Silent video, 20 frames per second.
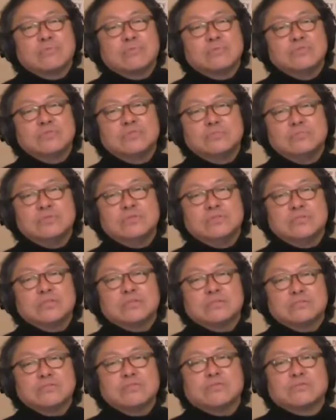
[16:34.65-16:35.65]

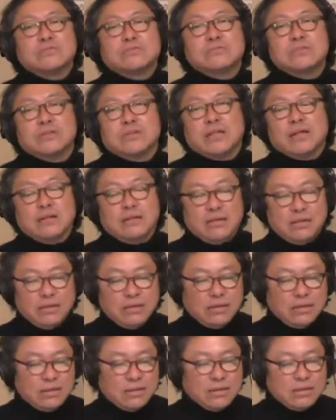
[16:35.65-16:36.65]
ニューミュージックのくくりで。
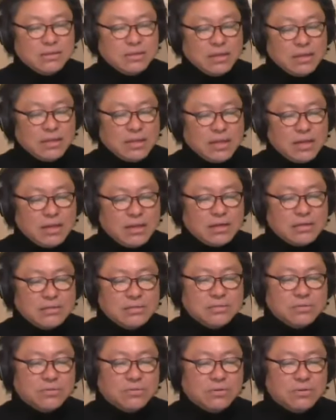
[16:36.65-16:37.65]
えー、ただ、
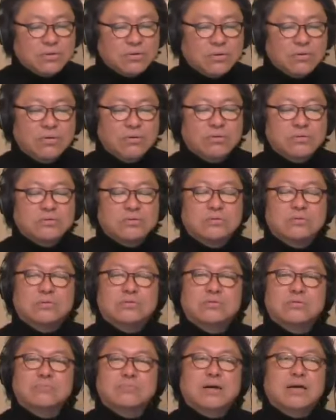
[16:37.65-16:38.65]
そこを、そ
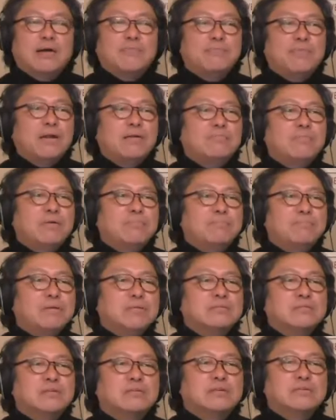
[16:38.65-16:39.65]
の、まあ、やっぱりべっぴ
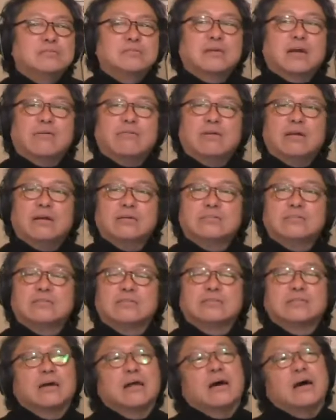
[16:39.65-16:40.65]
んさんですし、可愛らしい
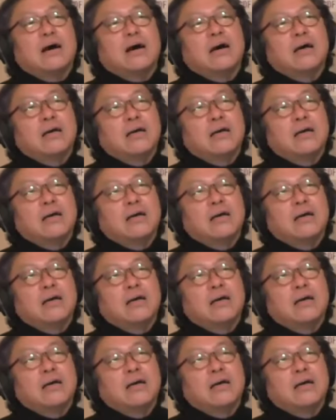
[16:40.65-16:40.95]
ですから、